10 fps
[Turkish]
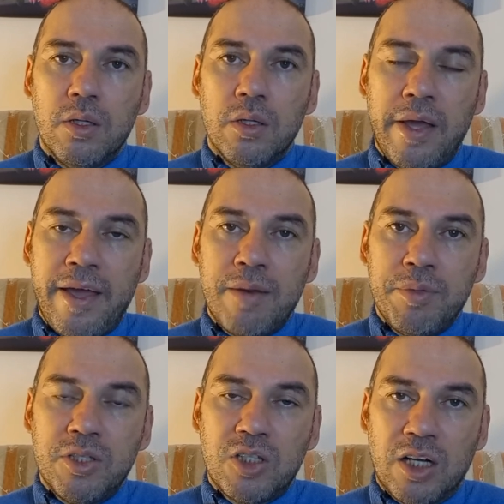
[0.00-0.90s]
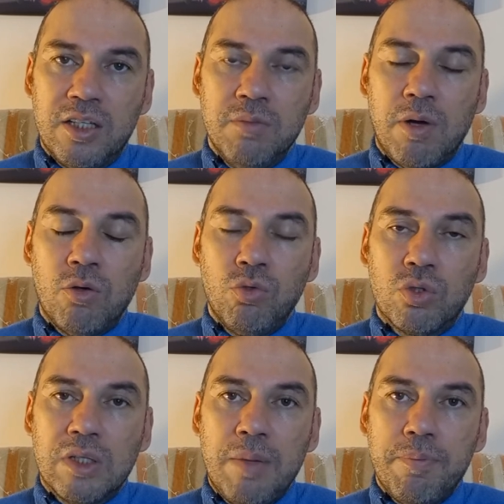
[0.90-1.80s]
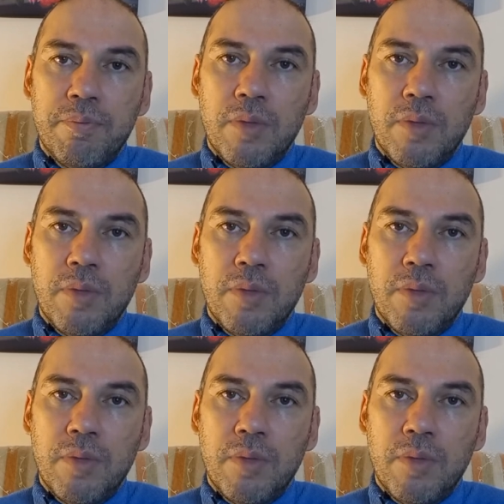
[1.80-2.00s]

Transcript: E, eğer bir çakılma olursa.